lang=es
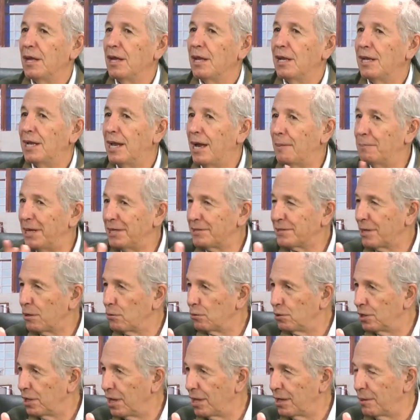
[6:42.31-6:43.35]
la Mesa de
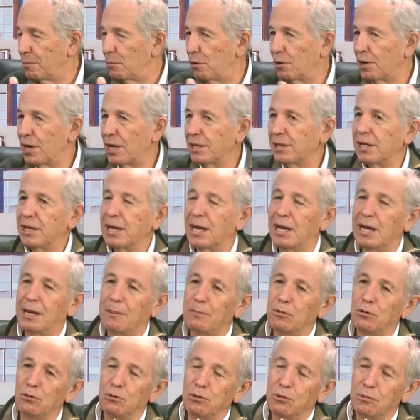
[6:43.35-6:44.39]
Unidad Democrática, la
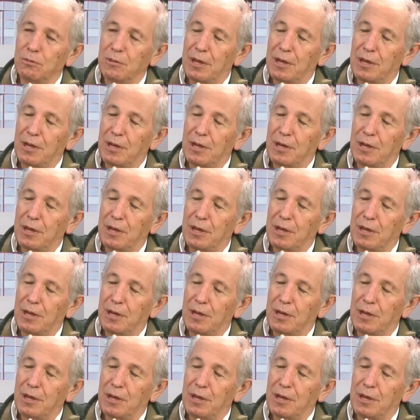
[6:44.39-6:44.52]
MUD,